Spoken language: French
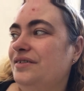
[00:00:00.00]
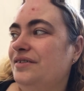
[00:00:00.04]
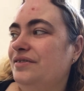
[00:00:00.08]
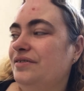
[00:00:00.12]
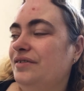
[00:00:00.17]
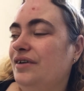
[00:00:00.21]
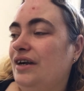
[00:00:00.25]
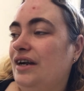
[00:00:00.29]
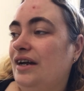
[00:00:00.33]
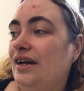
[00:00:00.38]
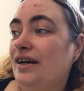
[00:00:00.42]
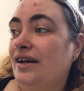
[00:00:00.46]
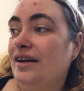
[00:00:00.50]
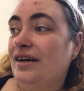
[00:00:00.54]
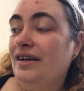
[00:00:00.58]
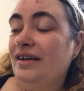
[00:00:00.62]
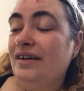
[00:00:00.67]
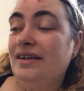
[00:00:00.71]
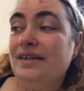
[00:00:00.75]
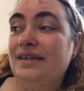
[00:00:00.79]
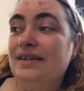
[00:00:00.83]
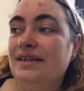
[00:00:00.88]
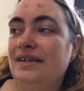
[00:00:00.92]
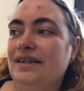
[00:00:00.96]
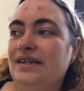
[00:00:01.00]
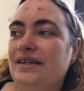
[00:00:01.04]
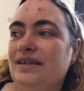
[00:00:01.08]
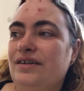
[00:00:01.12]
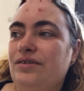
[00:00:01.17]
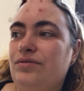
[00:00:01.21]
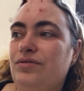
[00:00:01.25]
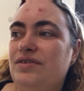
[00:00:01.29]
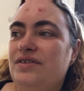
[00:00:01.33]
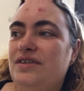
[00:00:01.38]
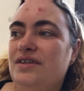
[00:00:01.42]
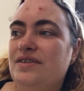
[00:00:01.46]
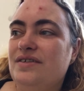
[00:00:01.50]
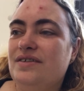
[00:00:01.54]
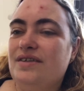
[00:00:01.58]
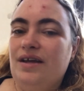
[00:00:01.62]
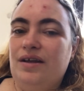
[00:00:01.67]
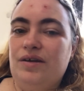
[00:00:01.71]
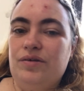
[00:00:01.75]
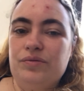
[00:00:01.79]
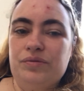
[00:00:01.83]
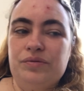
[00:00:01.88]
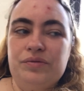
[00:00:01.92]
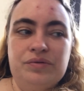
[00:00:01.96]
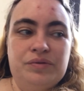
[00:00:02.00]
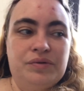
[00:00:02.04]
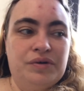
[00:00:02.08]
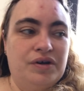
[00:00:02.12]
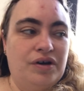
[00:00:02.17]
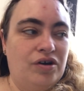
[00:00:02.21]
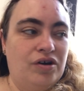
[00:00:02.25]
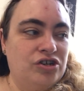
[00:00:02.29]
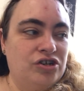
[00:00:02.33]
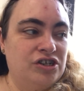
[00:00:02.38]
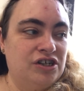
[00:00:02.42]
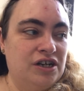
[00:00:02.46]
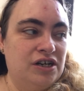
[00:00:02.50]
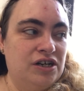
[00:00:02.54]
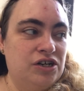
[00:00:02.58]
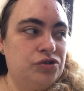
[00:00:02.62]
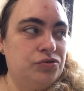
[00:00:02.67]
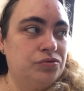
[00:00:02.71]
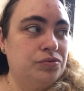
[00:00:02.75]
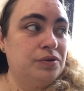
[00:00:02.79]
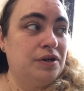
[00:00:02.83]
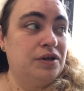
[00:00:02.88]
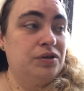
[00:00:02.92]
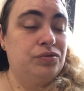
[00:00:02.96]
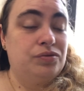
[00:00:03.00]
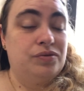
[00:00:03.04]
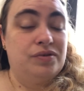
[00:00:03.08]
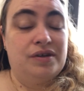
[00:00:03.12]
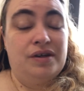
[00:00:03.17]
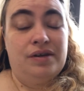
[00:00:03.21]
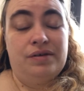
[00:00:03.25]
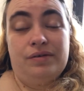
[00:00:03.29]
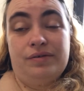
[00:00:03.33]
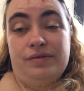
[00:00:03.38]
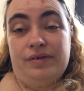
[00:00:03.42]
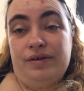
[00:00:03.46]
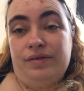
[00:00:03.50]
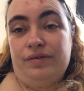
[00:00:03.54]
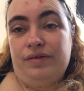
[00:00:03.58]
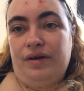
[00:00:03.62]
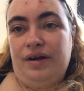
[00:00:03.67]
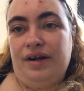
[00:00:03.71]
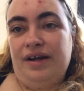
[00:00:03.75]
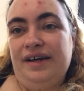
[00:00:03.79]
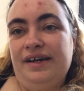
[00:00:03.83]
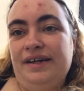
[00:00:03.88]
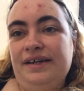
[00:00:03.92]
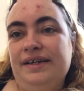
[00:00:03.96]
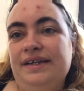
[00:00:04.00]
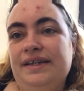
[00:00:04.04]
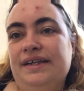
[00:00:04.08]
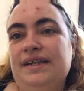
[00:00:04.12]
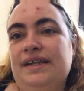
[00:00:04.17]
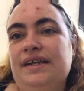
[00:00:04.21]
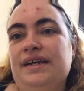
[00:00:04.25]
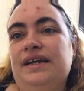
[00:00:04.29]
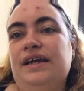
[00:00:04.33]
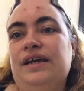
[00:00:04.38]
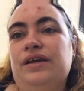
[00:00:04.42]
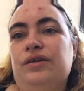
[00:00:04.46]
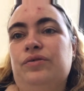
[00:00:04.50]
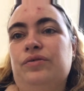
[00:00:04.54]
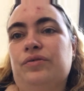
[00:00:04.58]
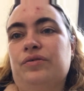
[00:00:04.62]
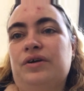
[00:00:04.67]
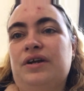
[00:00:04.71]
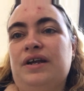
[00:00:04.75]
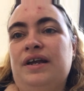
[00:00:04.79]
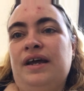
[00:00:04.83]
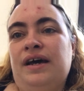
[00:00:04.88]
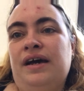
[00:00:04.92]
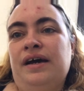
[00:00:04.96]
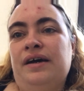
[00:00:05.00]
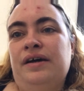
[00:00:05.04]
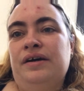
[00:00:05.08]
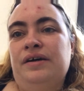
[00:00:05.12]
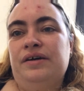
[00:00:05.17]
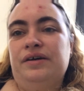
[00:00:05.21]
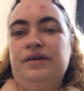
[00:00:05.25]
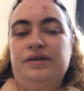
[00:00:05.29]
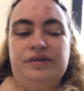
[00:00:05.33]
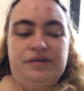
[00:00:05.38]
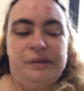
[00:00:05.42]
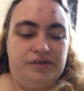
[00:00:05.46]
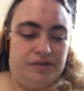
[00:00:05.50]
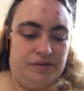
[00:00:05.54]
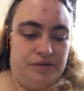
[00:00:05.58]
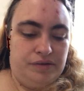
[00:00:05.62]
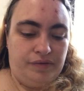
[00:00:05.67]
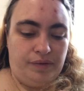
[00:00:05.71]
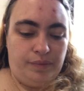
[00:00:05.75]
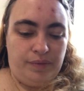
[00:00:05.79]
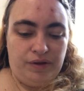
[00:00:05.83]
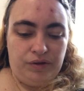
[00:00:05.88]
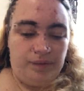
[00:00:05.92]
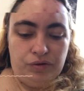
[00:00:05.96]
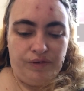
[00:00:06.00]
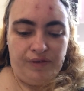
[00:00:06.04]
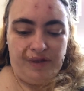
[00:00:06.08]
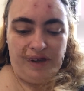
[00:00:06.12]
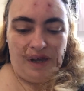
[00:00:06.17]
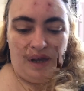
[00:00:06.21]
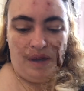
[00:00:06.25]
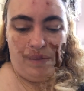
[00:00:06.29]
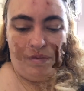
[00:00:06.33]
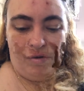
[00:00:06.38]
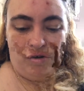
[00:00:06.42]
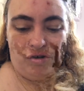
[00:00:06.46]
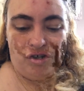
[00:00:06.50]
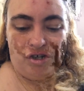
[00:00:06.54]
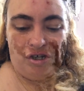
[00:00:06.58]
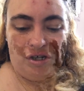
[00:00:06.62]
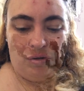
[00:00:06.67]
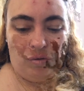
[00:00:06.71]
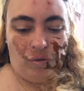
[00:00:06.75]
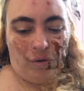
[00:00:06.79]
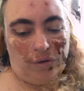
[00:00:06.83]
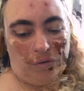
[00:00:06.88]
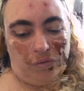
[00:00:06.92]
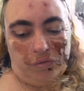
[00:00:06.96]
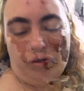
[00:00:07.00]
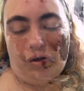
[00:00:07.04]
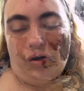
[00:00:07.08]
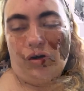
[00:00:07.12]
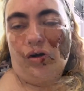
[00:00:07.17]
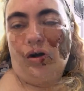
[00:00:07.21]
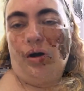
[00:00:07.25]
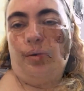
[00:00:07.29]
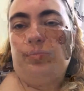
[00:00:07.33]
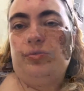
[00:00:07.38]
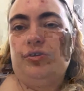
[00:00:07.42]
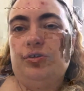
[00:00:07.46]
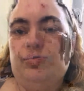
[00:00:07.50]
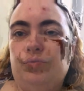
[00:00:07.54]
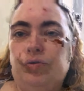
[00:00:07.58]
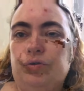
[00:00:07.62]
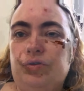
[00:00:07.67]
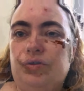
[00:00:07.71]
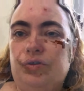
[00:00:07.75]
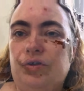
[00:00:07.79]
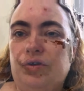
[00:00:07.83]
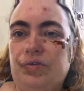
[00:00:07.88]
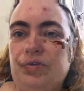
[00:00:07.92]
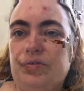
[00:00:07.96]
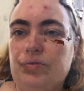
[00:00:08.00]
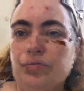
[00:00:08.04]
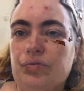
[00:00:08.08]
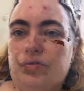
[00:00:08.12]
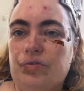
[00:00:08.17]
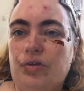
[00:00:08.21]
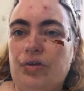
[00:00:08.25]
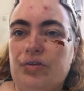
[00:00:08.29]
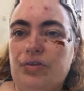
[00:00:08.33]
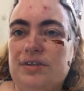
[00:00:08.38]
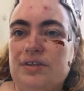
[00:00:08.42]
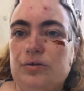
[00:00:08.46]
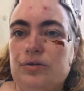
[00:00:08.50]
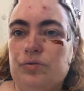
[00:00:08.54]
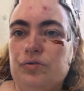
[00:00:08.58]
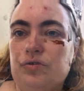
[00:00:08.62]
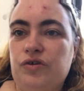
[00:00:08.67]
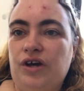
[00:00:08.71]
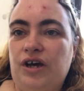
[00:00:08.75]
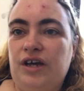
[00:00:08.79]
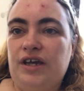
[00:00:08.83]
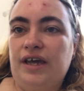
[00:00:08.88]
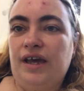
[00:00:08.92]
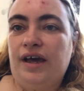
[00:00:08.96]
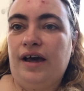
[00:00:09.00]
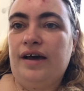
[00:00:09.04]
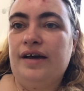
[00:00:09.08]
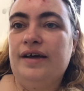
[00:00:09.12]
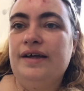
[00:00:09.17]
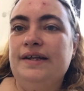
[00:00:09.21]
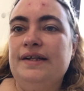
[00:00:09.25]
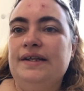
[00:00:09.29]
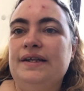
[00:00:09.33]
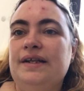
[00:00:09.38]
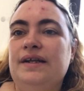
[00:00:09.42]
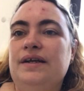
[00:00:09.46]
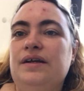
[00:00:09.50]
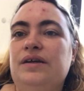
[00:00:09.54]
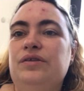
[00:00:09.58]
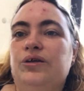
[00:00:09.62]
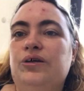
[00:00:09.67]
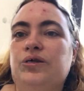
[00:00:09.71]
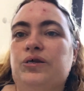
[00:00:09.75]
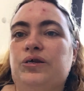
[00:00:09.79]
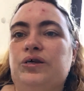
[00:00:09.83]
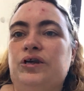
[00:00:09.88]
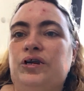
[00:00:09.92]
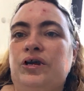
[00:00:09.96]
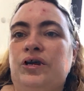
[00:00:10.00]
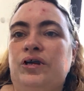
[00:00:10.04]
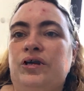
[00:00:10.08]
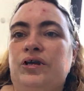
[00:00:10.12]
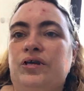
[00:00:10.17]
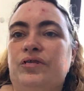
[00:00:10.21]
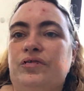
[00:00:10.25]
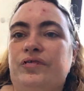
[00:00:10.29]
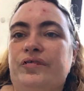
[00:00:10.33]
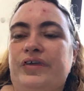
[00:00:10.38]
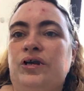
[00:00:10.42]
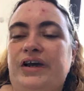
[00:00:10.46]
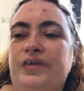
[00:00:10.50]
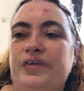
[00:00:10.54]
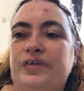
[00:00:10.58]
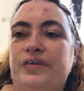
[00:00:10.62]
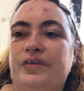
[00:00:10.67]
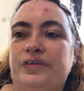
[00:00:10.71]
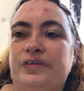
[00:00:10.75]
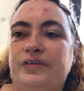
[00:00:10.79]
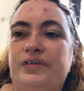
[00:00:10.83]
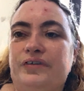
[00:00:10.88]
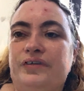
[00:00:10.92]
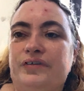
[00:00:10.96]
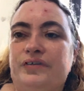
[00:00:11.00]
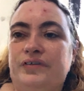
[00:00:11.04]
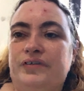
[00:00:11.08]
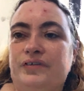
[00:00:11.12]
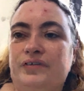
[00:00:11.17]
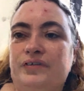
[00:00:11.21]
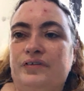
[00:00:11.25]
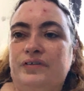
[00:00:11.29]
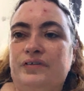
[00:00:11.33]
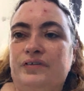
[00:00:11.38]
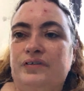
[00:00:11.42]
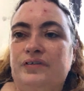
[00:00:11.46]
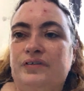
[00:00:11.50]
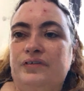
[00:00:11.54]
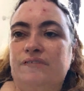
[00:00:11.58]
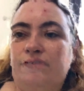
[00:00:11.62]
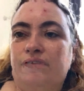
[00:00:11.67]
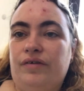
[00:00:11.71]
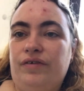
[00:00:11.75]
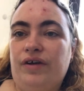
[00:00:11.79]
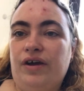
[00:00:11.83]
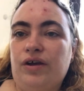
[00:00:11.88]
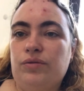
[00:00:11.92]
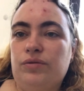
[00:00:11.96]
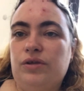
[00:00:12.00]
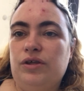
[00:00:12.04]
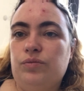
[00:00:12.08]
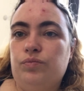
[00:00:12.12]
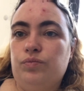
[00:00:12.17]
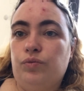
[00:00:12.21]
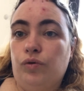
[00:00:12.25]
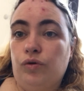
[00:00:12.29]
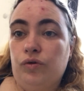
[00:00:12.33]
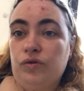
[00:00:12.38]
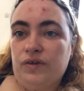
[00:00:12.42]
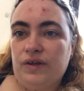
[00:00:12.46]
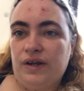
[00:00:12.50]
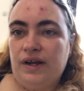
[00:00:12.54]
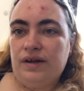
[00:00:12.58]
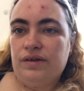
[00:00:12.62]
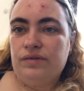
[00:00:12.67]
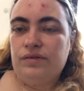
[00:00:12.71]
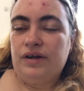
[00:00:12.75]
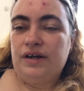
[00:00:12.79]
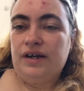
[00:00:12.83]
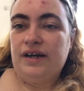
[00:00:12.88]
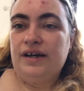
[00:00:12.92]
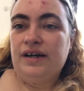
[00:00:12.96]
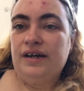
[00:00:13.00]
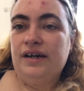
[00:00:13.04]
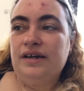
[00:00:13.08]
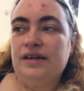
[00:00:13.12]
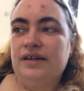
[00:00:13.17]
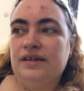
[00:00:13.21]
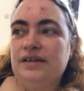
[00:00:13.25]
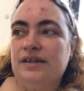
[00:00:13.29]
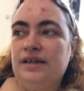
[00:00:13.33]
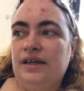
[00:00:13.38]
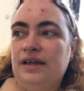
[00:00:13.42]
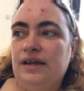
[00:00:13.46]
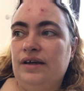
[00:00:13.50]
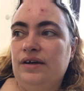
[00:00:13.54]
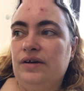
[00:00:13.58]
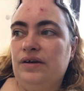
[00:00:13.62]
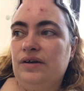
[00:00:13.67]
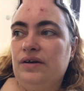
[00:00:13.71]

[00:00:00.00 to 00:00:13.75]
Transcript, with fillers: voilà cuisine, salon, euh, ranger des jouets, tout ça, enfin voilà. Et donc là, euh, on va bientôt faire à manger, on a encore un petit peu de temps, c'est 11 h 15 Donc euh, on, va, on va faire une petite pause là, voilà. Et